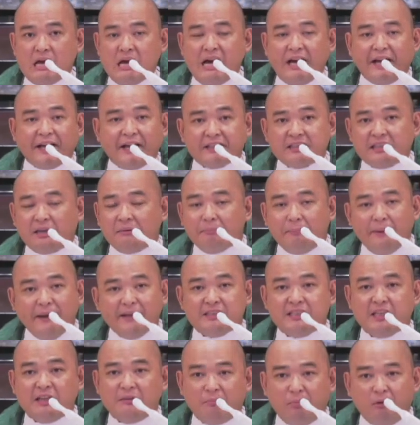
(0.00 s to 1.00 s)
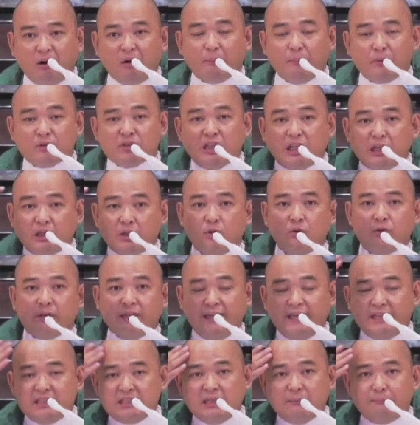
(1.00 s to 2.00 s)
Kasi ang basic purpose
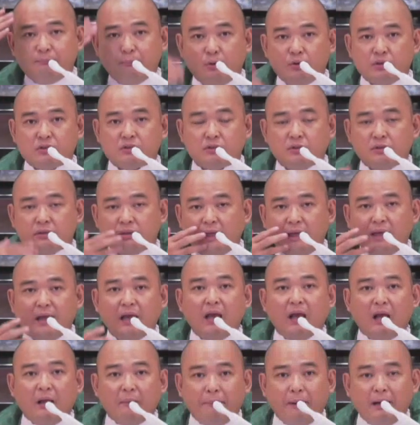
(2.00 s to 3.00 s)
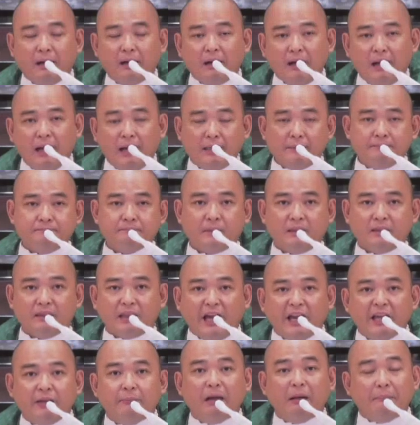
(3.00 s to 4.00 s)
nitong isip puso tayo, para
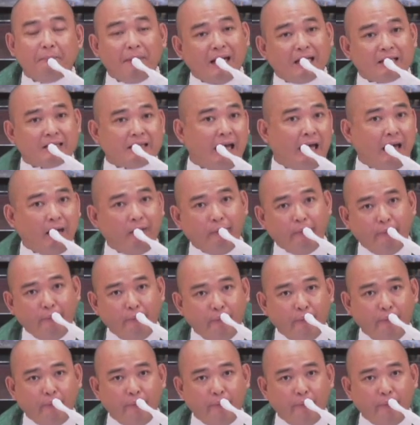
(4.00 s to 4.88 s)
tayo magpakatao.